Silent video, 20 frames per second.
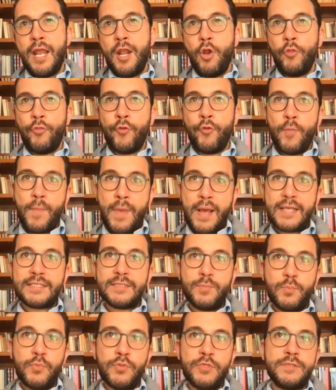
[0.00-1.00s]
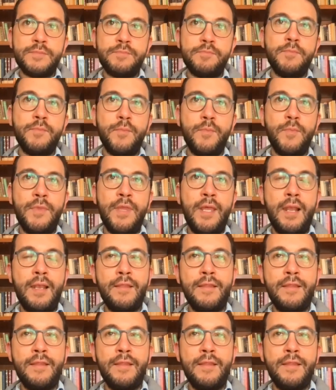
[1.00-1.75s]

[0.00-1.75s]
otro más, pues, de,